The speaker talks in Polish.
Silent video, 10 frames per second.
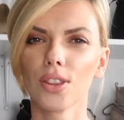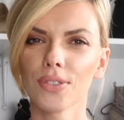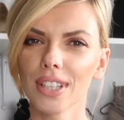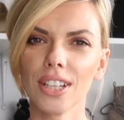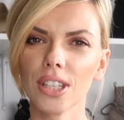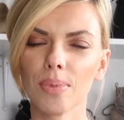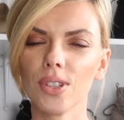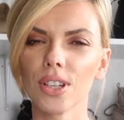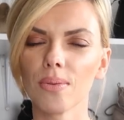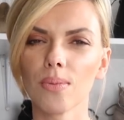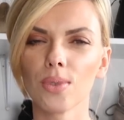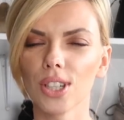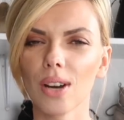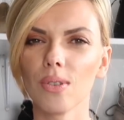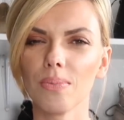to wcale nie będziemy
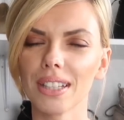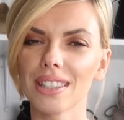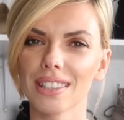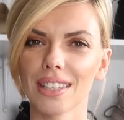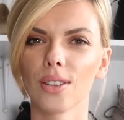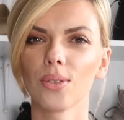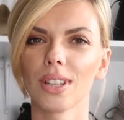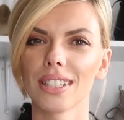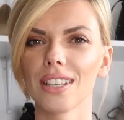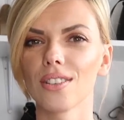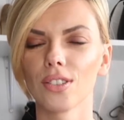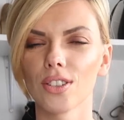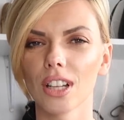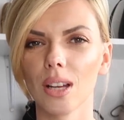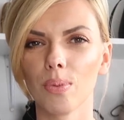musiały biec z sezonu na sezon do
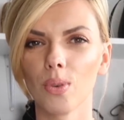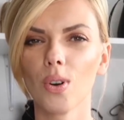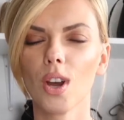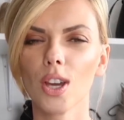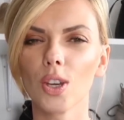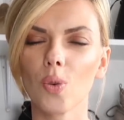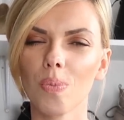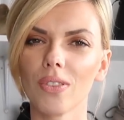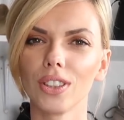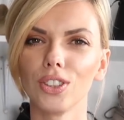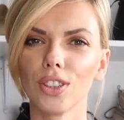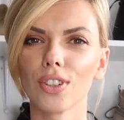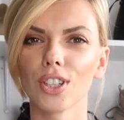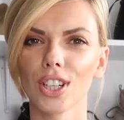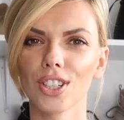sklepu i kupować
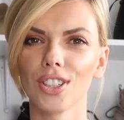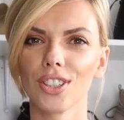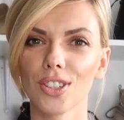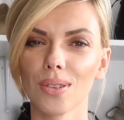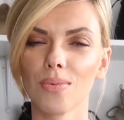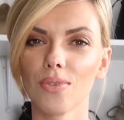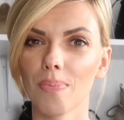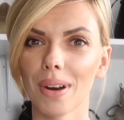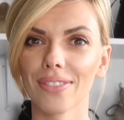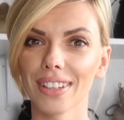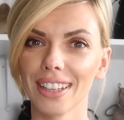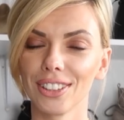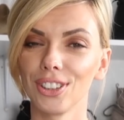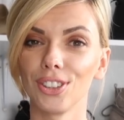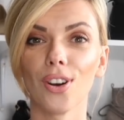nowych rzeczy niczym wyprawki dla
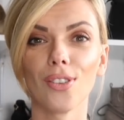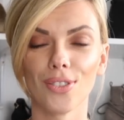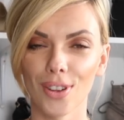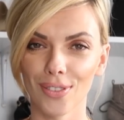dzieci od